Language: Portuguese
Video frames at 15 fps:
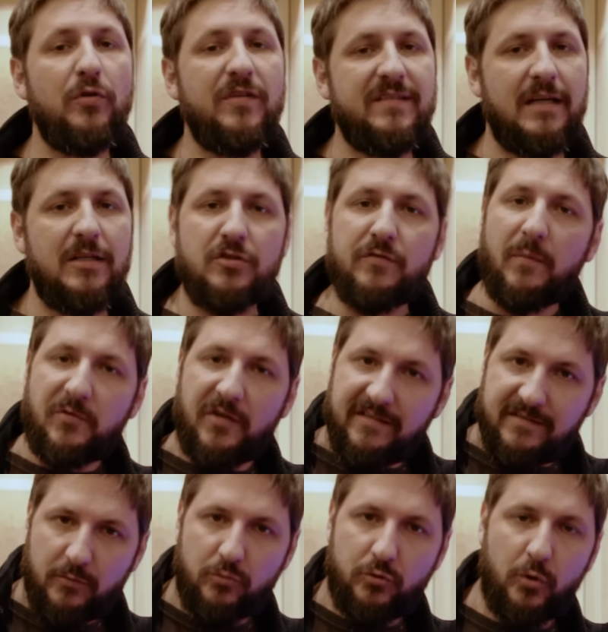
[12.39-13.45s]
do stand, vamos
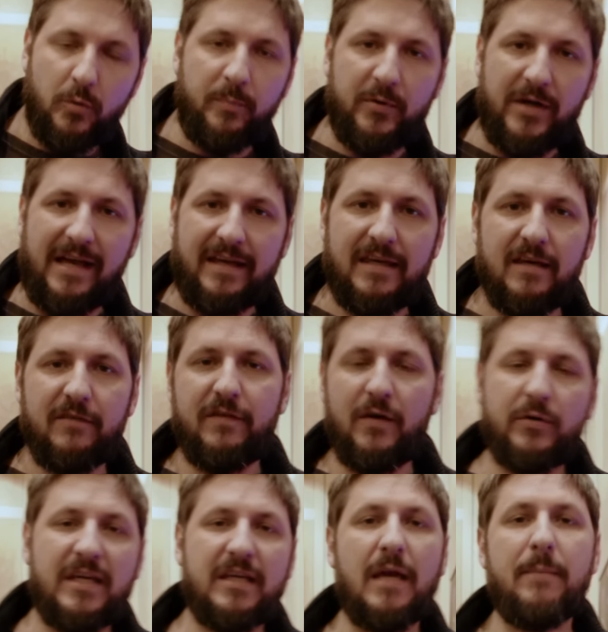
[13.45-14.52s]
fazer um tour por aqui e ver
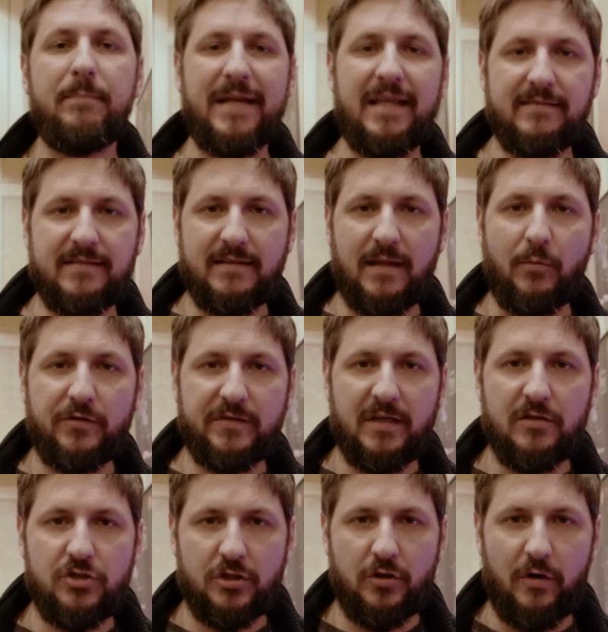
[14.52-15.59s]
o que a empresa está
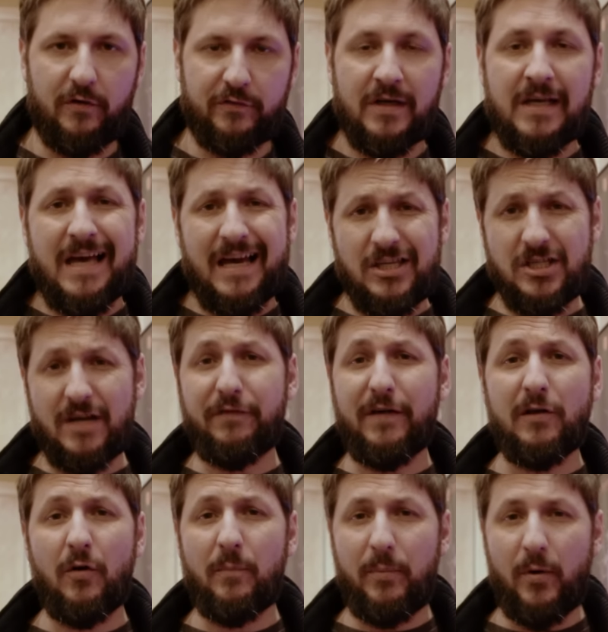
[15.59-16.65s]
mostrando de novo. A gente já
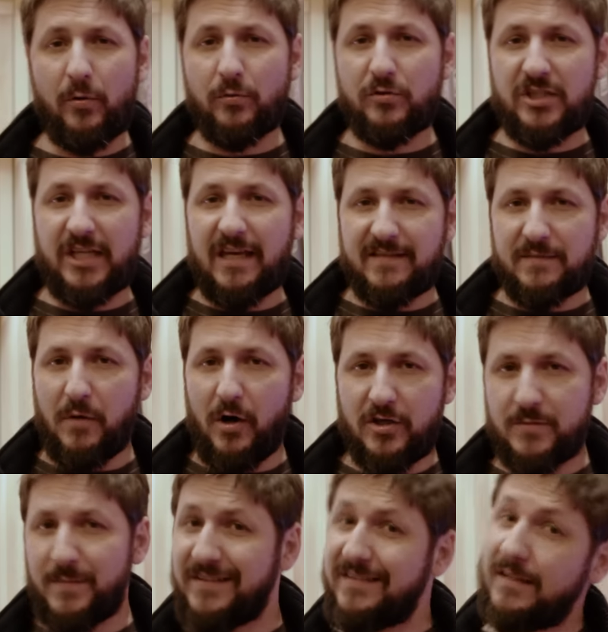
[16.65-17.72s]
falou um pouco de case
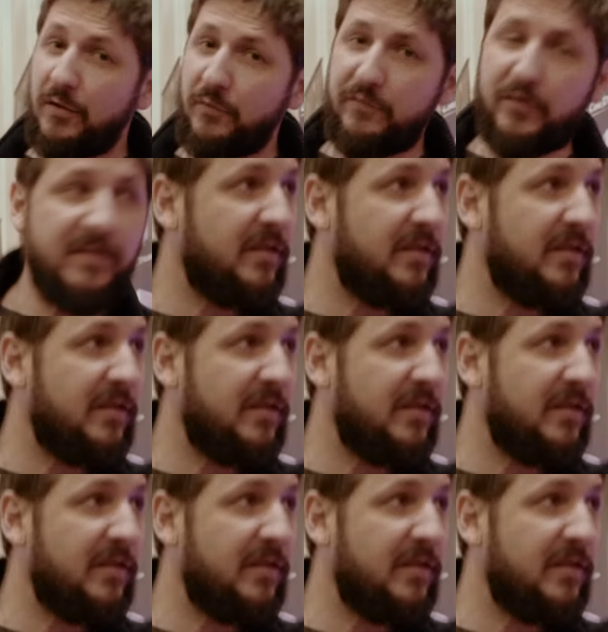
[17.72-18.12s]
mod, mas se não viu